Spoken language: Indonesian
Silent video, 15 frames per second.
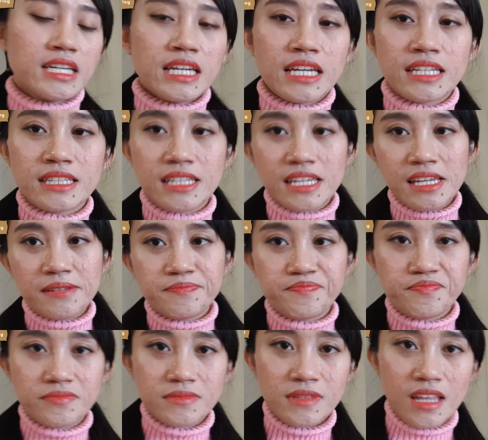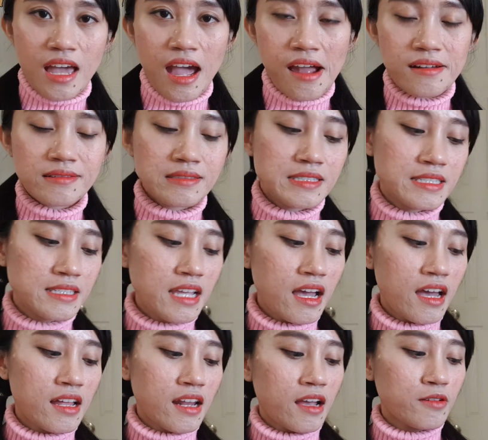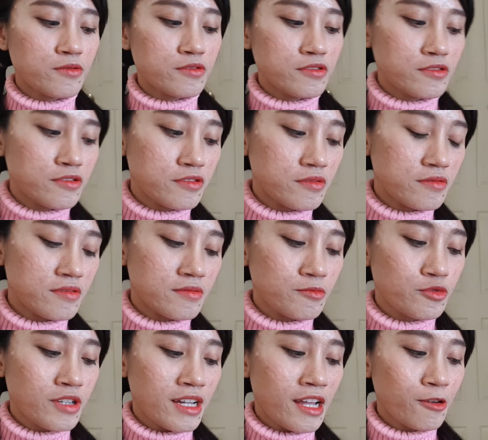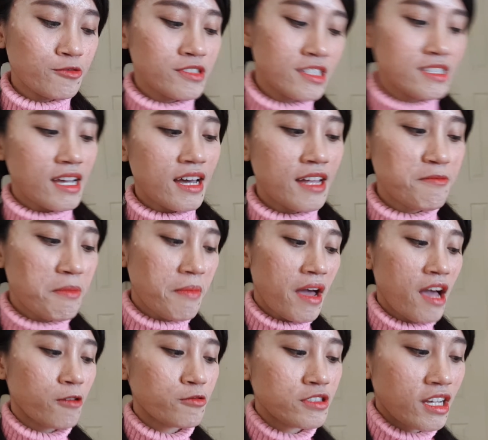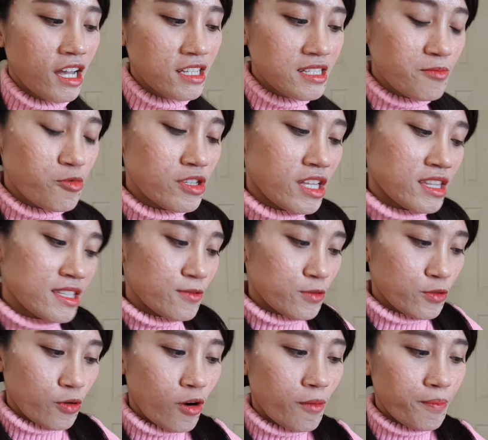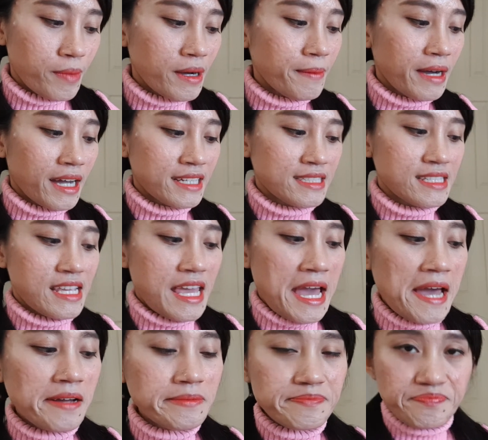ini ini akan aku bukan aku sisakan memang aku sengaja buat nanti untuk opa makan siang